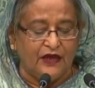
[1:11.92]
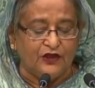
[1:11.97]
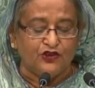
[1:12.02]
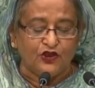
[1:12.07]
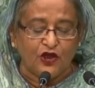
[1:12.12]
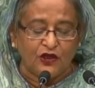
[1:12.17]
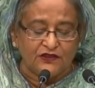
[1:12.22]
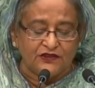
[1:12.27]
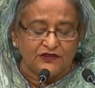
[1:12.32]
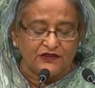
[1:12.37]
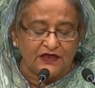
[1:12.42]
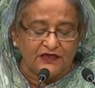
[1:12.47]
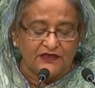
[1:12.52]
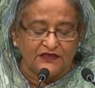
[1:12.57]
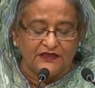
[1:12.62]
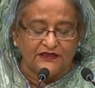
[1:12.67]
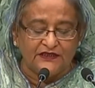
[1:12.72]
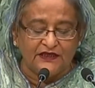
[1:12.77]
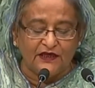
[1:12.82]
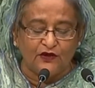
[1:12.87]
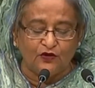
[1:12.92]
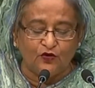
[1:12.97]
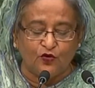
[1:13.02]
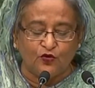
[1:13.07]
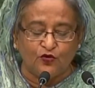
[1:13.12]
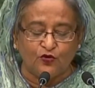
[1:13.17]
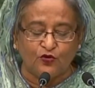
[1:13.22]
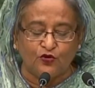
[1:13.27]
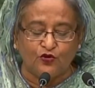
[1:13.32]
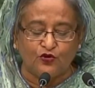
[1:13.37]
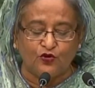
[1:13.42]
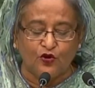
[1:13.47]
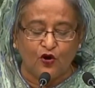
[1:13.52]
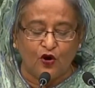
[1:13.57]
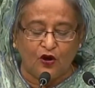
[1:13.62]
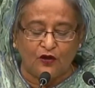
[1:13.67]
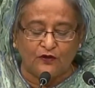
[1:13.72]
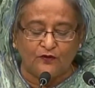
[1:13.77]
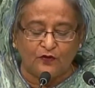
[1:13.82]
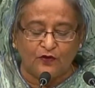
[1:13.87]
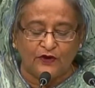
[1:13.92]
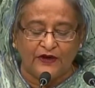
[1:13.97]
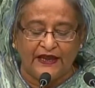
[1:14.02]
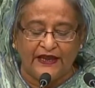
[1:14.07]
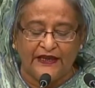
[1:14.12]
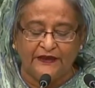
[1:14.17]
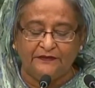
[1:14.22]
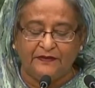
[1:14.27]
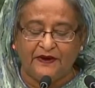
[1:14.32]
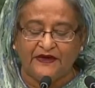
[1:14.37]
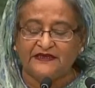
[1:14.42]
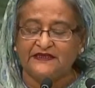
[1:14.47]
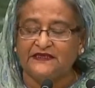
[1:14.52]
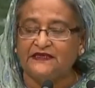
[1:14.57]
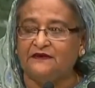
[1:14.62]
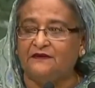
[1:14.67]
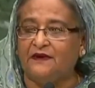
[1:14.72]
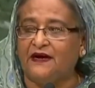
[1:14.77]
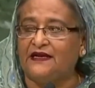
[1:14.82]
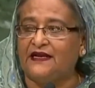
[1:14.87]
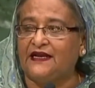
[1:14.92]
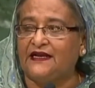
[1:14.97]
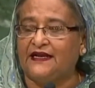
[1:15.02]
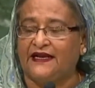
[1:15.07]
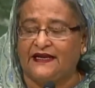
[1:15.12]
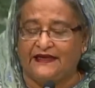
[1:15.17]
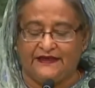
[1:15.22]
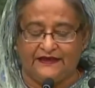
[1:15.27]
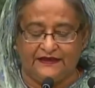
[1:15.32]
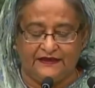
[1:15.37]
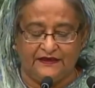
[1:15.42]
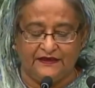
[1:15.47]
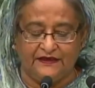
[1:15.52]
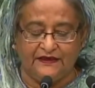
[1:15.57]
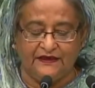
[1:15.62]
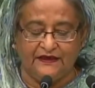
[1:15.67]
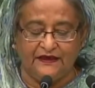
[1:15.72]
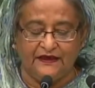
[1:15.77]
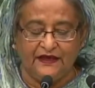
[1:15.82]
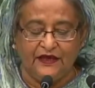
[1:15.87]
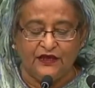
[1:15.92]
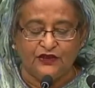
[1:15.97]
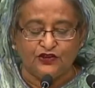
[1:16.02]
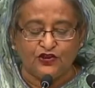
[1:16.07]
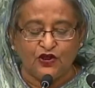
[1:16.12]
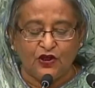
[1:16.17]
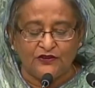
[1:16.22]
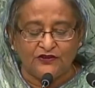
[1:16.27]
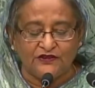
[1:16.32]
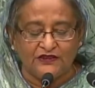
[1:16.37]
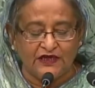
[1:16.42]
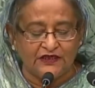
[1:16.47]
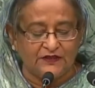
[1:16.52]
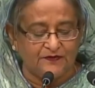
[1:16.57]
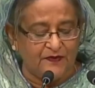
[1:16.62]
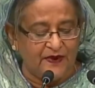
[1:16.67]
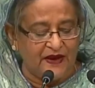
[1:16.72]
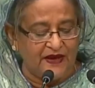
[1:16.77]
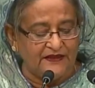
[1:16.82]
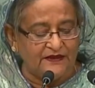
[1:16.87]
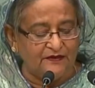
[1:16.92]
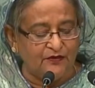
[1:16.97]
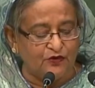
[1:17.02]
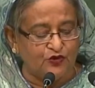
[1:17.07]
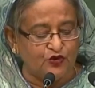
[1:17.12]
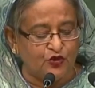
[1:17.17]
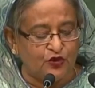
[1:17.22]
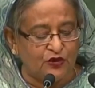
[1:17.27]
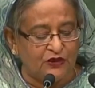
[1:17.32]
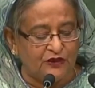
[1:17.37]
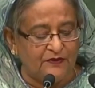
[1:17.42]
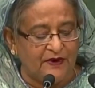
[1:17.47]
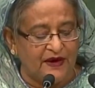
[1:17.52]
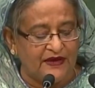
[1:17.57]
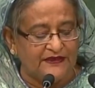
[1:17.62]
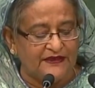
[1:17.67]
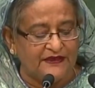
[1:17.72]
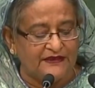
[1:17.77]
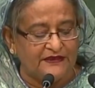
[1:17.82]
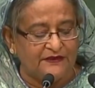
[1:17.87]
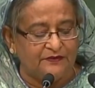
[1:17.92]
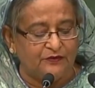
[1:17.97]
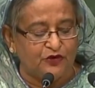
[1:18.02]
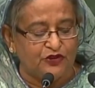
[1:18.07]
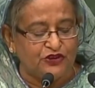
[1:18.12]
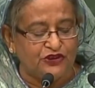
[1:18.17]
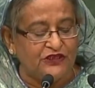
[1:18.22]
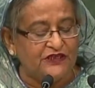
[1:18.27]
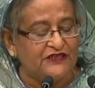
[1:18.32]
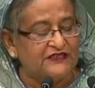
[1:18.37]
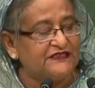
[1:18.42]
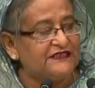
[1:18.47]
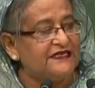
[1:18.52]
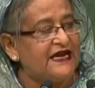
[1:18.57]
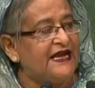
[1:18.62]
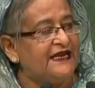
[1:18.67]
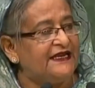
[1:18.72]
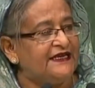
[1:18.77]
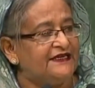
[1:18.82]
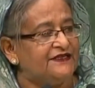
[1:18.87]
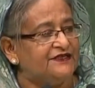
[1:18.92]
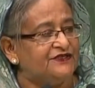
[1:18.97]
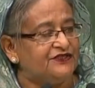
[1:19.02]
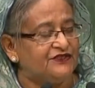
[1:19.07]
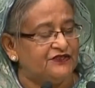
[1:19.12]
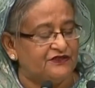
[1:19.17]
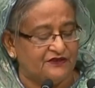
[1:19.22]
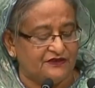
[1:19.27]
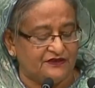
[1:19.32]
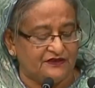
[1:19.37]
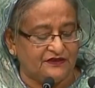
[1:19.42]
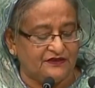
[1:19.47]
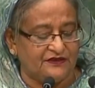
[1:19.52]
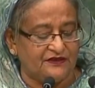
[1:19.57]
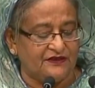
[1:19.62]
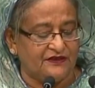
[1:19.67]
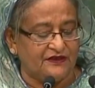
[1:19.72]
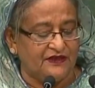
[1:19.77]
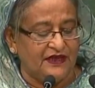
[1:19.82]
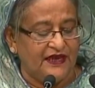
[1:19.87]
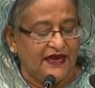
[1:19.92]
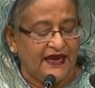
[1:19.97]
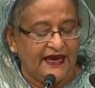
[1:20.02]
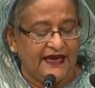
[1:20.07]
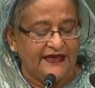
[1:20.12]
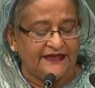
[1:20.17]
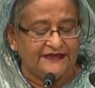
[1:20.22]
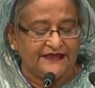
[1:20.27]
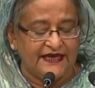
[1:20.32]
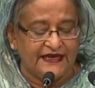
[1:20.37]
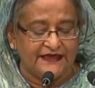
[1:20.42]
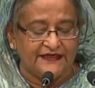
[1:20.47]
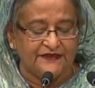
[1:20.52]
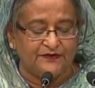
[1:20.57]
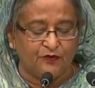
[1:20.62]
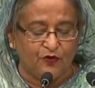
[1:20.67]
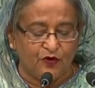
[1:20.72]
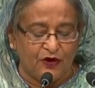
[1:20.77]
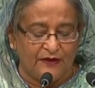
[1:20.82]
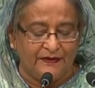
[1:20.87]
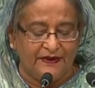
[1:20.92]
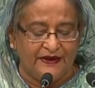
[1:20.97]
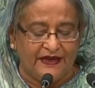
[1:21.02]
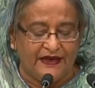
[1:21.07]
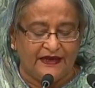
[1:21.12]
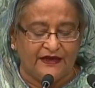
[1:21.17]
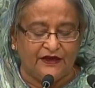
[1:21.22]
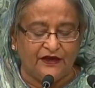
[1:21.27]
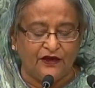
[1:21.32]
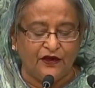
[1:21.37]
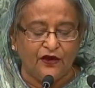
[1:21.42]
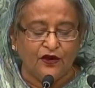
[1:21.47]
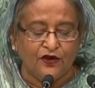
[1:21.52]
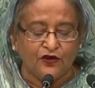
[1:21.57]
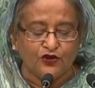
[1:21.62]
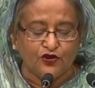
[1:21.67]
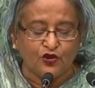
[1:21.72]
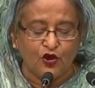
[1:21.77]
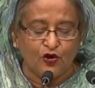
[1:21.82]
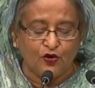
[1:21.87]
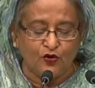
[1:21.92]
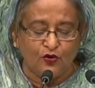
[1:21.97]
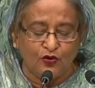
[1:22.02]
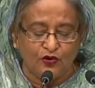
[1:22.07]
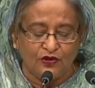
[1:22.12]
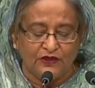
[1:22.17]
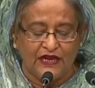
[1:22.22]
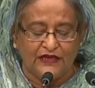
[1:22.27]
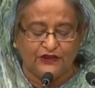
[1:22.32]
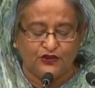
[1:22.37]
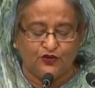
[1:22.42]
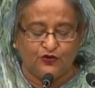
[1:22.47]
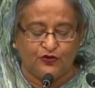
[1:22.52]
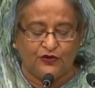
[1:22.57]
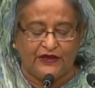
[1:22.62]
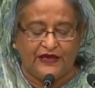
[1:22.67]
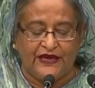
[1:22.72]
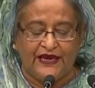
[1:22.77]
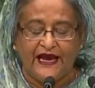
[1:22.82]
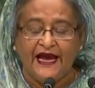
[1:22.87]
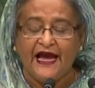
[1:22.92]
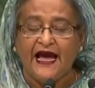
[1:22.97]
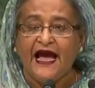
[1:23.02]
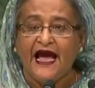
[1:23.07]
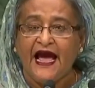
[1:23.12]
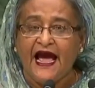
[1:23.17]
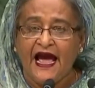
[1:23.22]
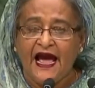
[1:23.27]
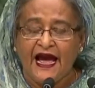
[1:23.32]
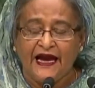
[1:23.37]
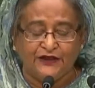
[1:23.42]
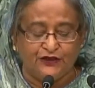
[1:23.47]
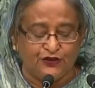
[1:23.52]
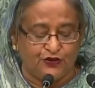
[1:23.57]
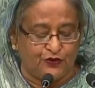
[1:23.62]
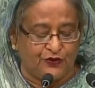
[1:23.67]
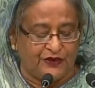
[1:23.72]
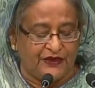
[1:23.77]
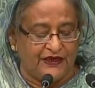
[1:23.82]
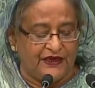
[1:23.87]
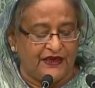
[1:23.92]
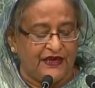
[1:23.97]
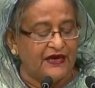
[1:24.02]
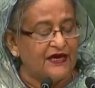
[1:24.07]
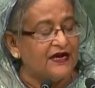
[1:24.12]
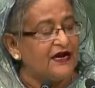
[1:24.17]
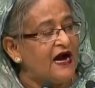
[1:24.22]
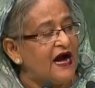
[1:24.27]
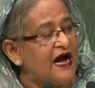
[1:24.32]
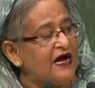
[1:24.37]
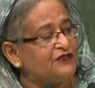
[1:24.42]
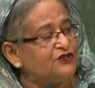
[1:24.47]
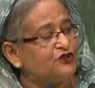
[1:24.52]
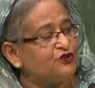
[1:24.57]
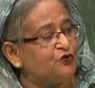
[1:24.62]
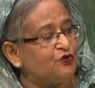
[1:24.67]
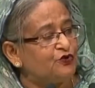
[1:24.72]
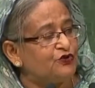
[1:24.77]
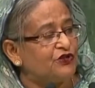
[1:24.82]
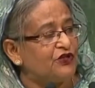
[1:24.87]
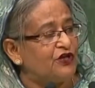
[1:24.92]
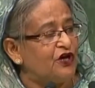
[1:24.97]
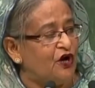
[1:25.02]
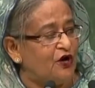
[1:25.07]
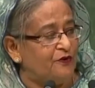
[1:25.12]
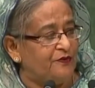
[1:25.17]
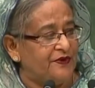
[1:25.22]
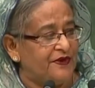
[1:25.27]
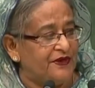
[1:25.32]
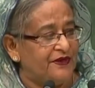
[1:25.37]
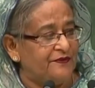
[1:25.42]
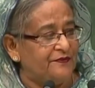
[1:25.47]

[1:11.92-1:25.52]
সন্ত্রাসীদের কোনো ধর্ম নেই বা সীমানা নেই সন্ত্রাসবাদ এবং জঙ্গিবাদ একটি বৈশ্বিক চ্যালেঞ্জ এই চ্যালেঞ্জ মোকাবেলায় সকল রাষ্ট্রকে একযোগে কাজ করতে হবে